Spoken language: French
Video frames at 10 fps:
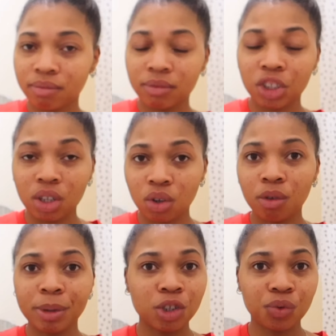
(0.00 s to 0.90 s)
J'adore
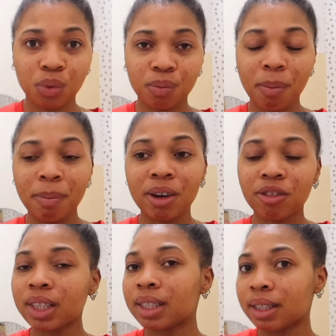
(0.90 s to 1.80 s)
mes cheveux. Mais en
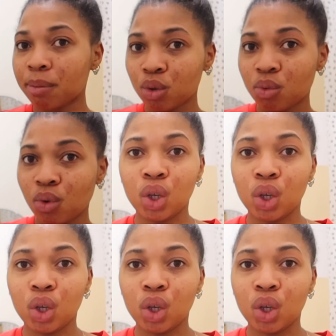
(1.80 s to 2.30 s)
fait, ça me saoule.